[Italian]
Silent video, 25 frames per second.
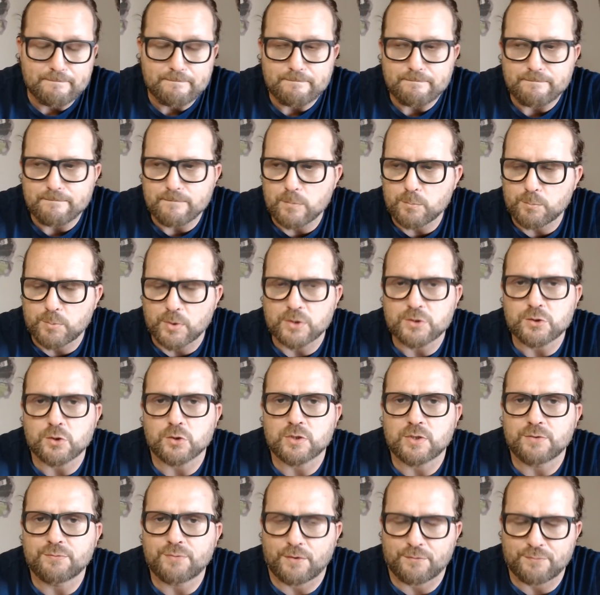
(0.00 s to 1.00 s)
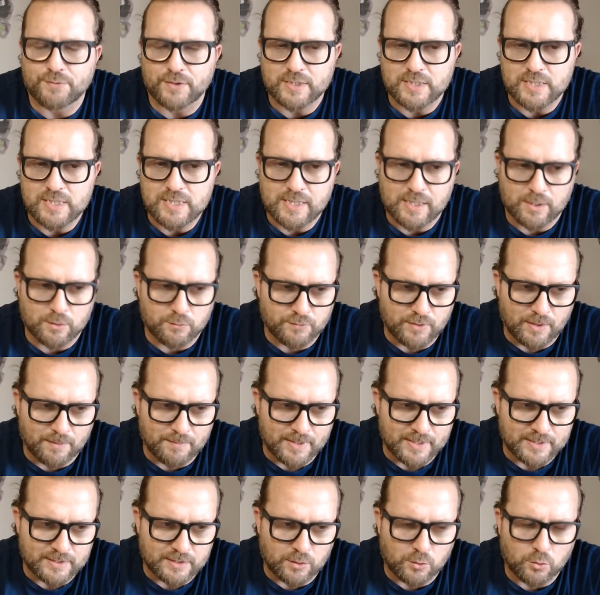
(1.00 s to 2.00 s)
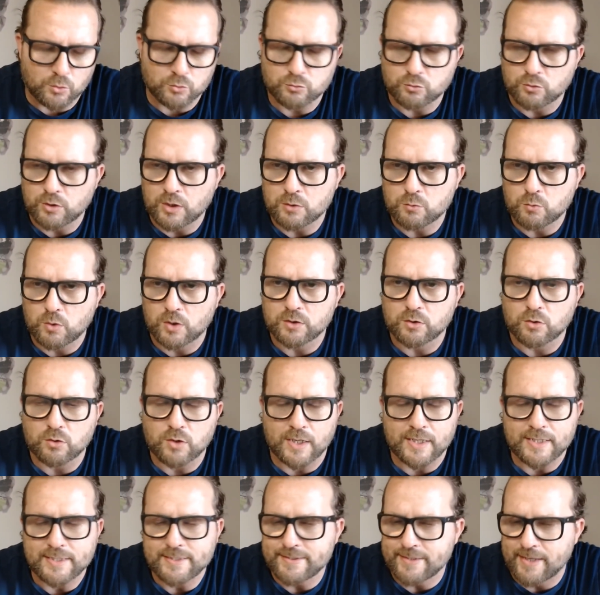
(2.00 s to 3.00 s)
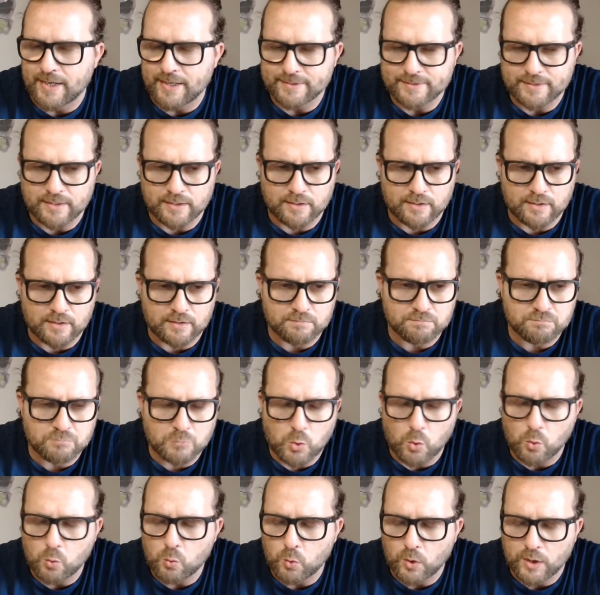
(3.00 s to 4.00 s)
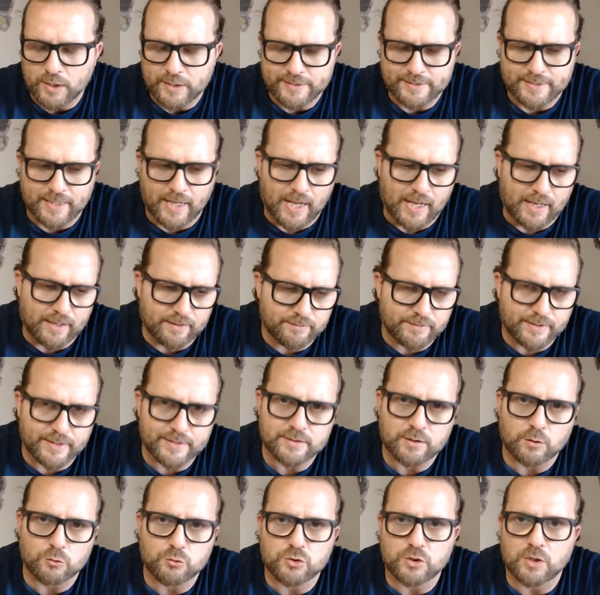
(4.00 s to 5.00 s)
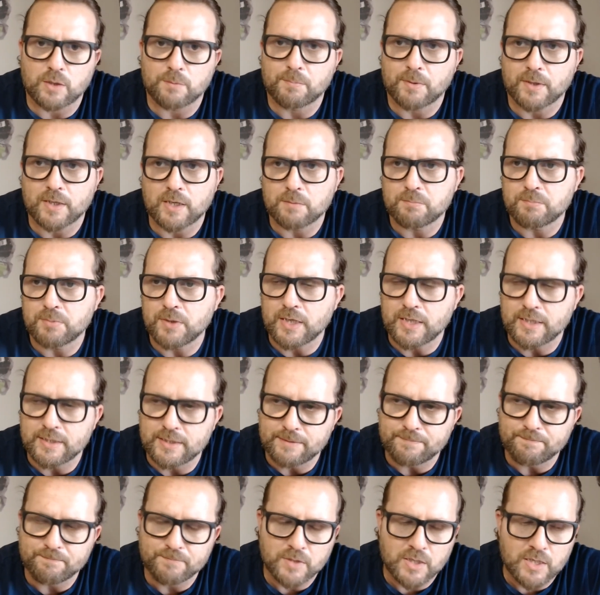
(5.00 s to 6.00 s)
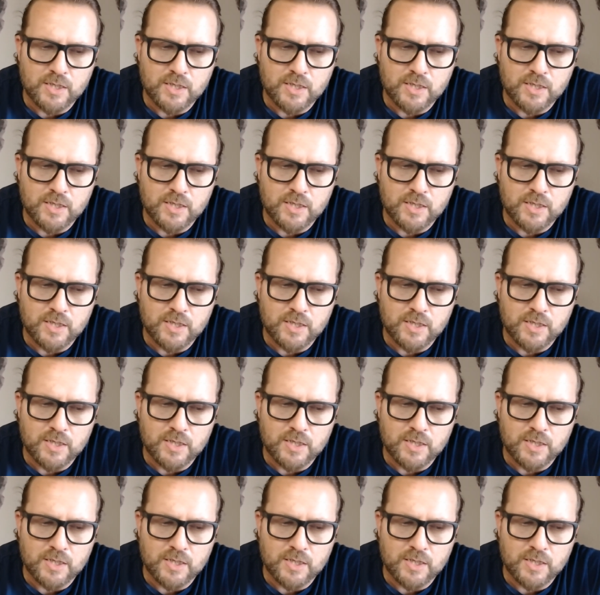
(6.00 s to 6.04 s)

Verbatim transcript: perciò si fa fatica ovviamente contro una squadra organizzata, con qualità, che sa uscire palla al piede.